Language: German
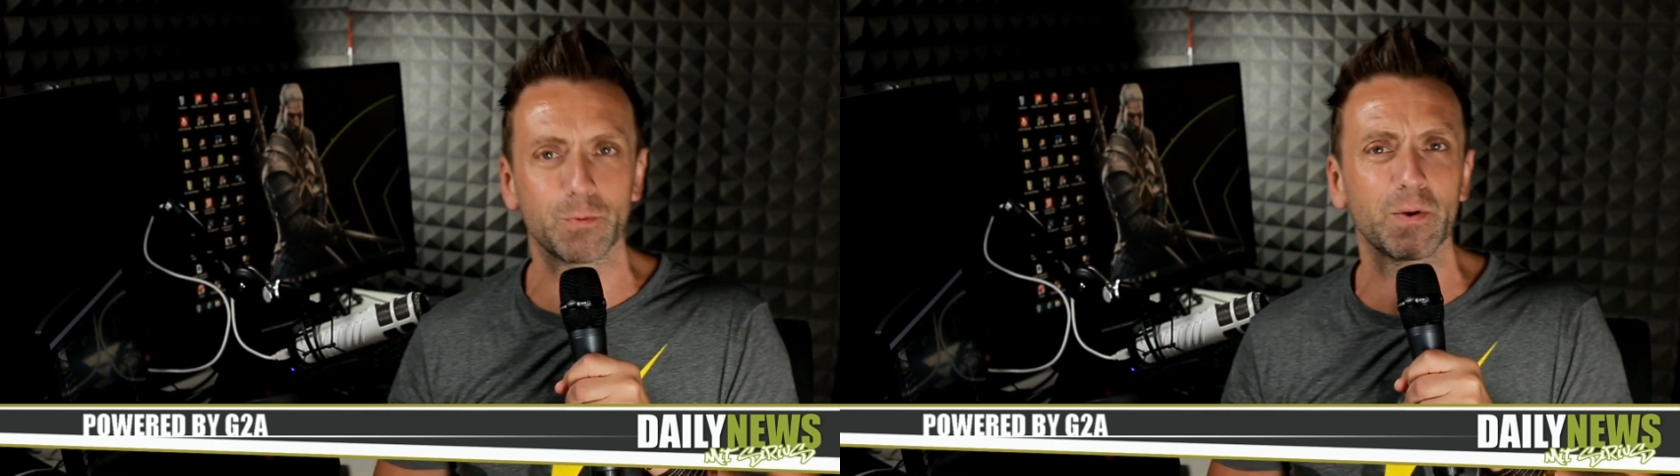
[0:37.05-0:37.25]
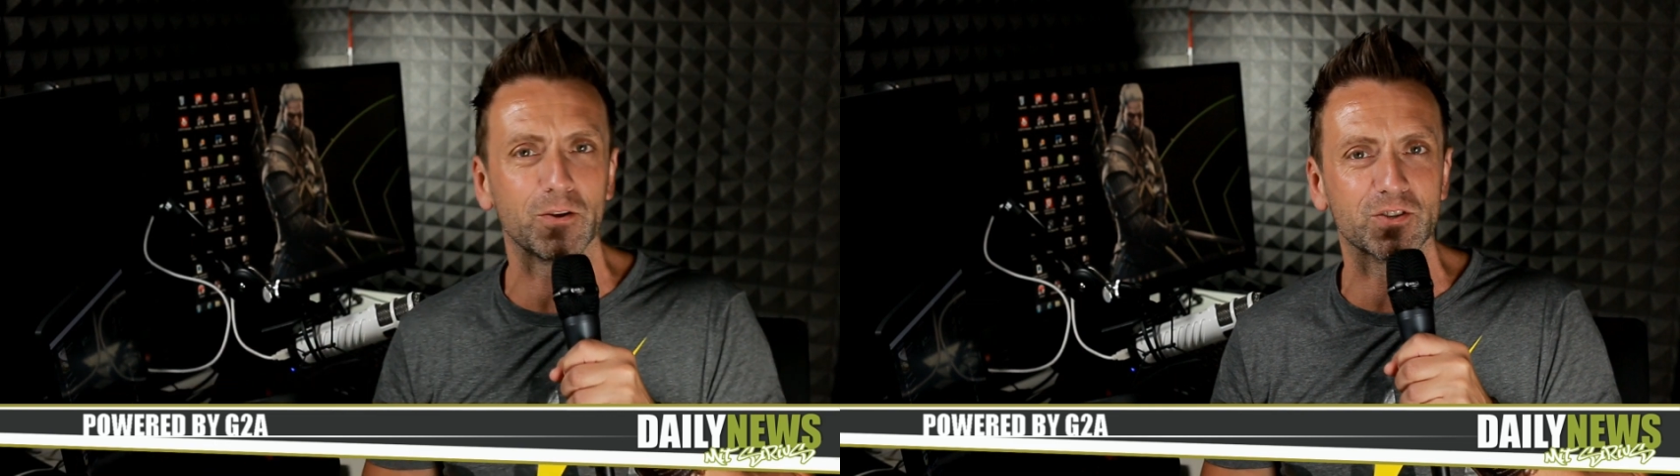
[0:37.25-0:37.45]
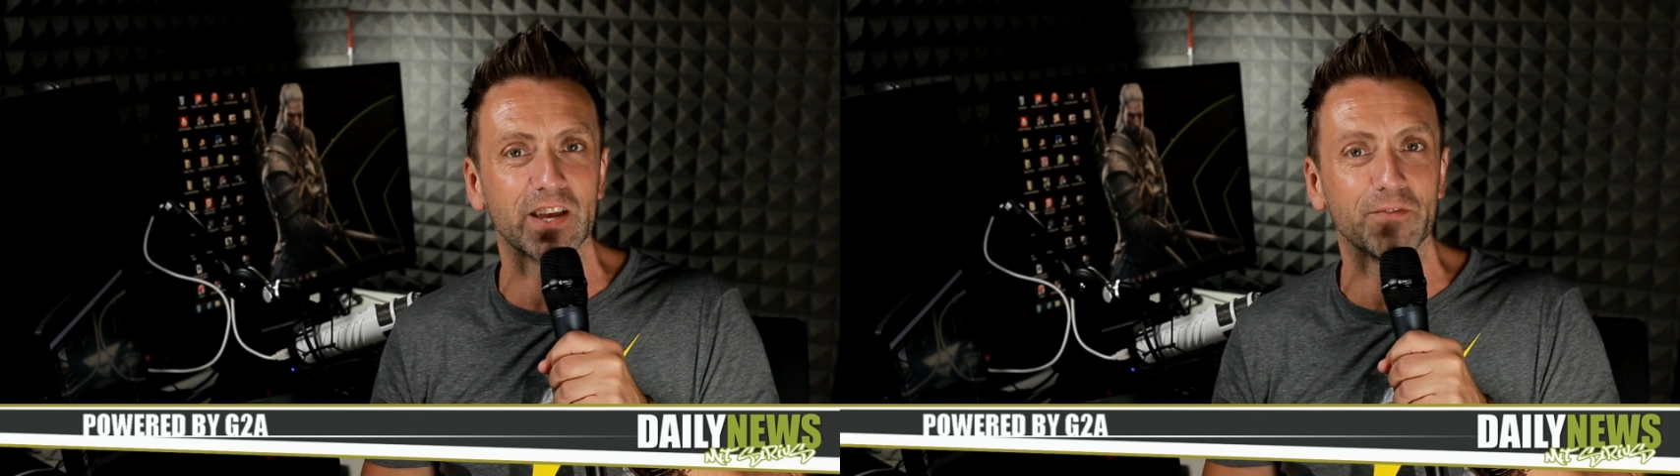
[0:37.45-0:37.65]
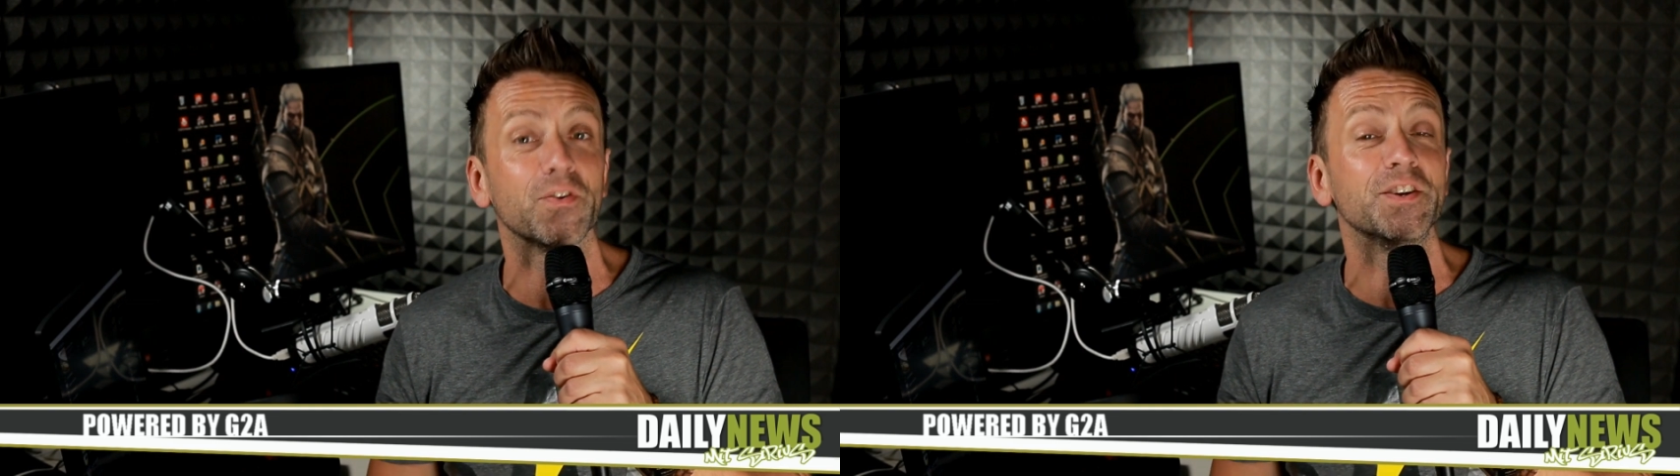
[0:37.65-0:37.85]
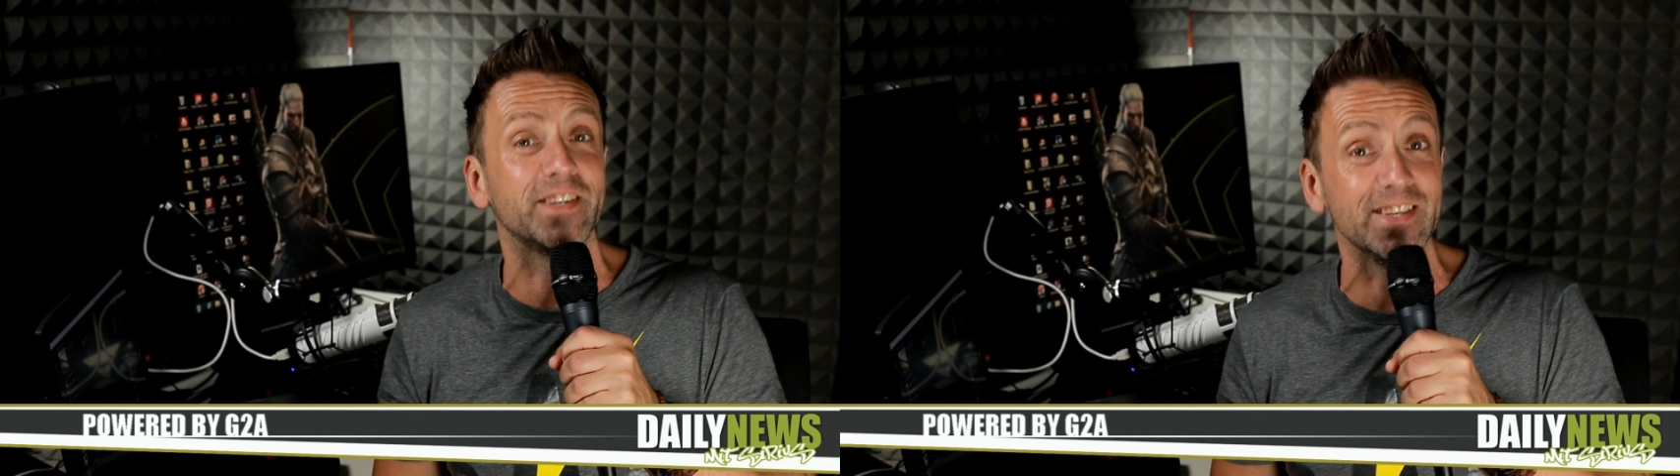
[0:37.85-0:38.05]
Um genau zu sein,
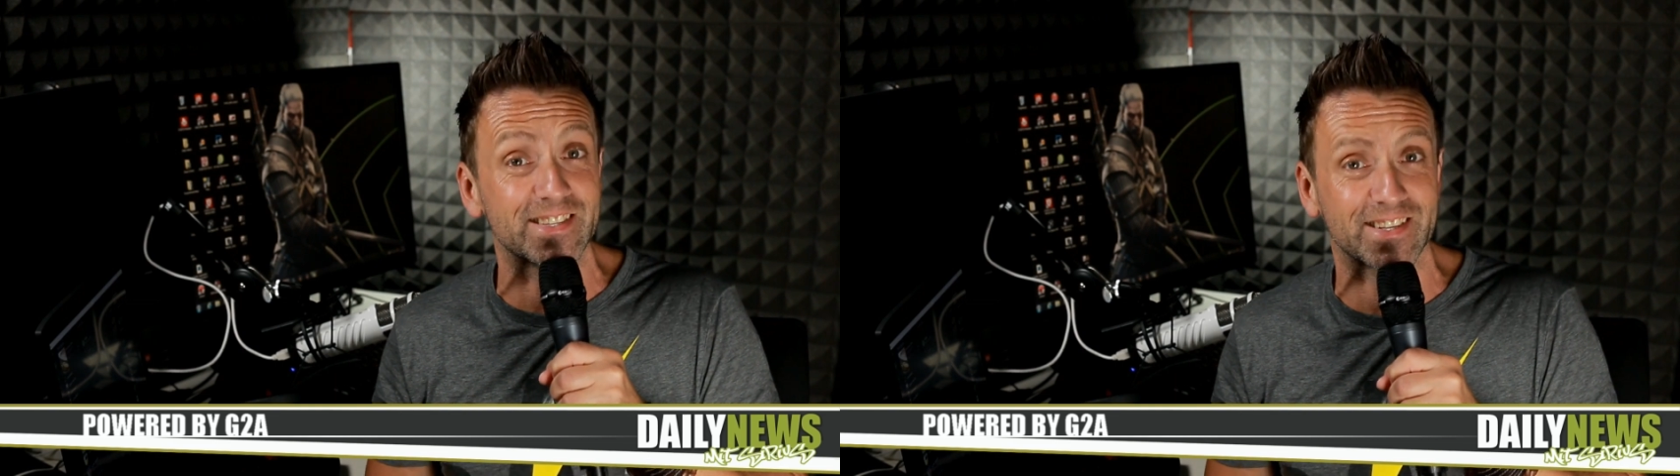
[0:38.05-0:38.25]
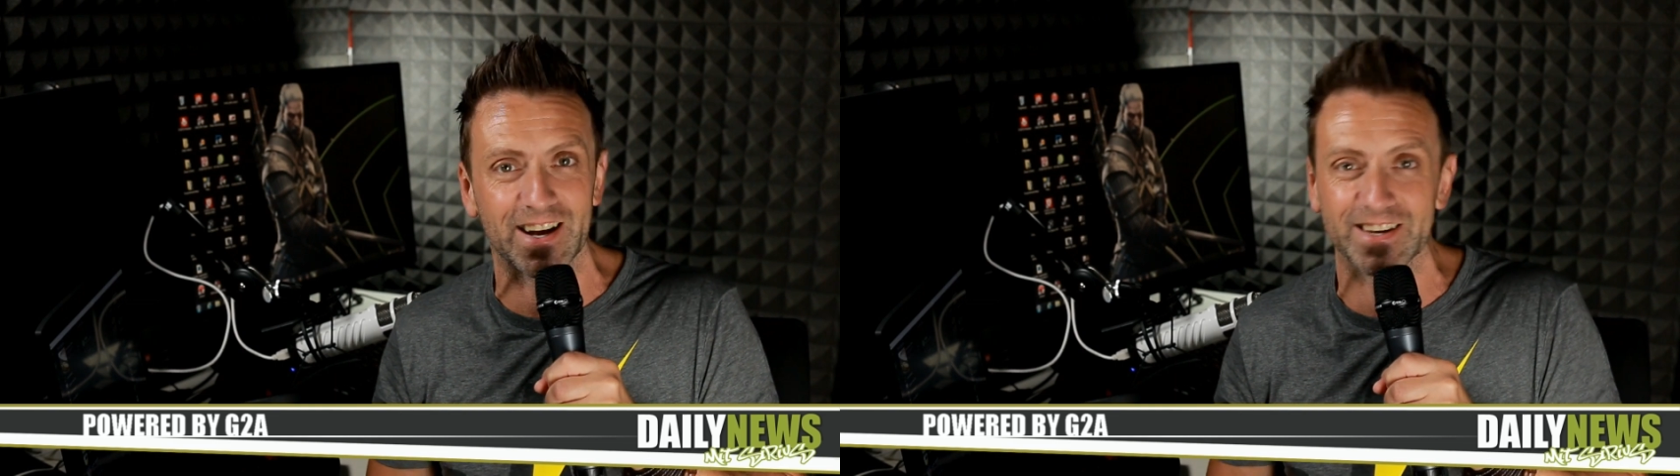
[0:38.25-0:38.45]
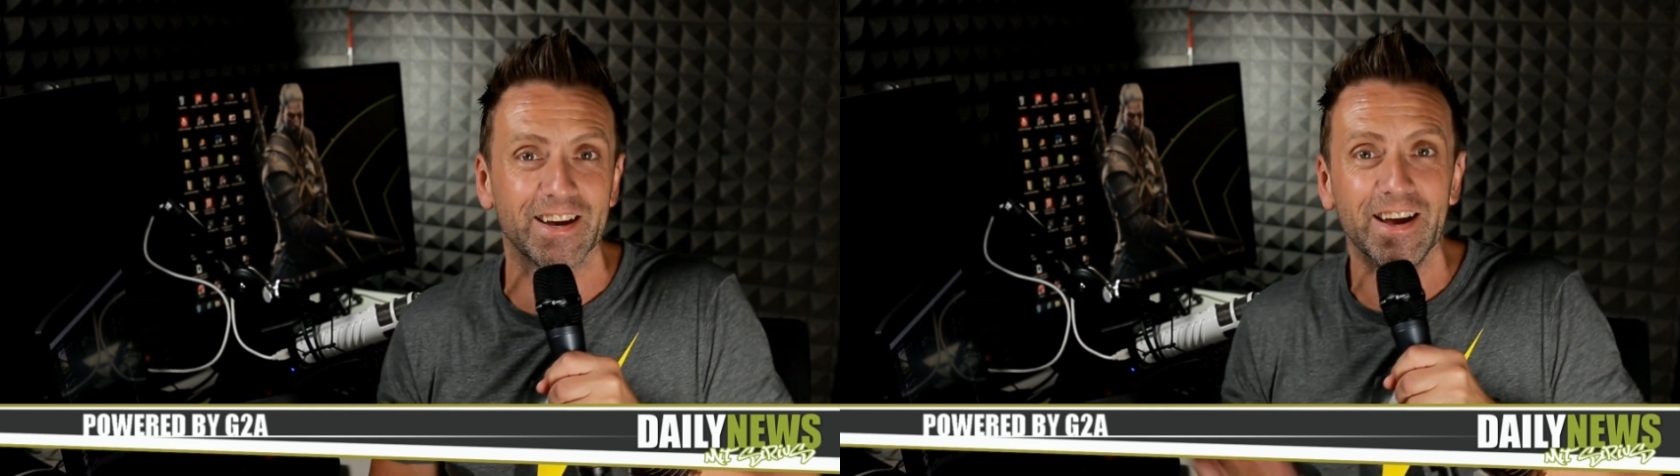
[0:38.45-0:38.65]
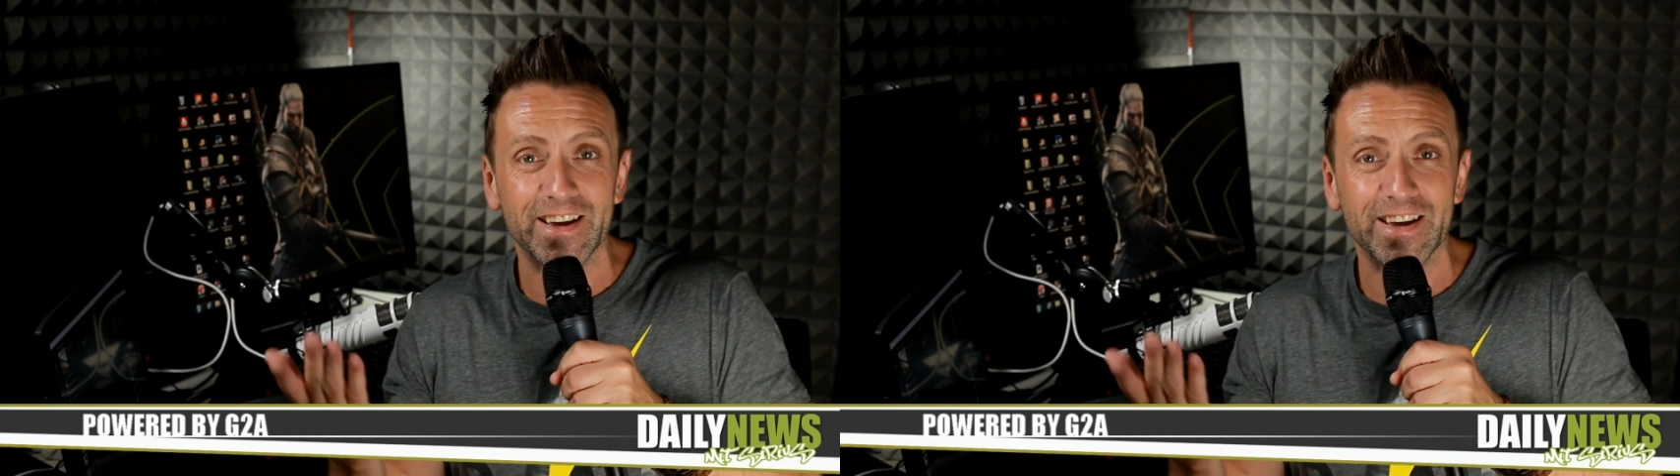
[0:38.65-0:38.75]
von Dienstag.